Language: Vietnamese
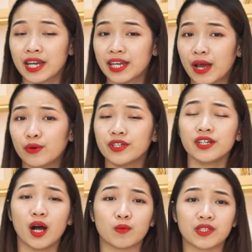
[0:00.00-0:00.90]
Nếu
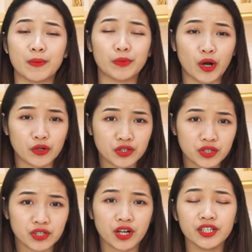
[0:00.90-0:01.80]
như hồng sâm có
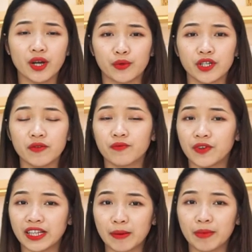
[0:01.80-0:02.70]
chứa nhiều chất
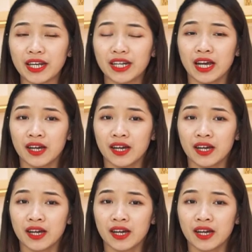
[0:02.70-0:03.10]
vitamin,